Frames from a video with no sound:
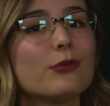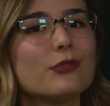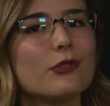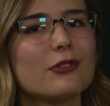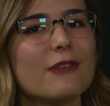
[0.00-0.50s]

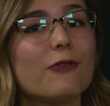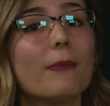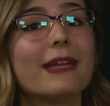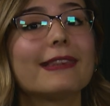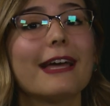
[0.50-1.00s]
anuncios que
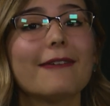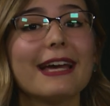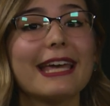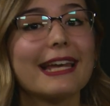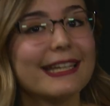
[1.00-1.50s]

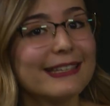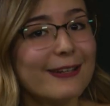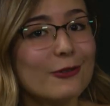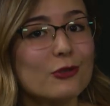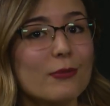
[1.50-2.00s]
fomentaban que la
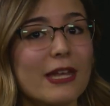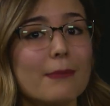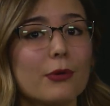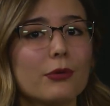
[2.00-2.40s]
gente consumiera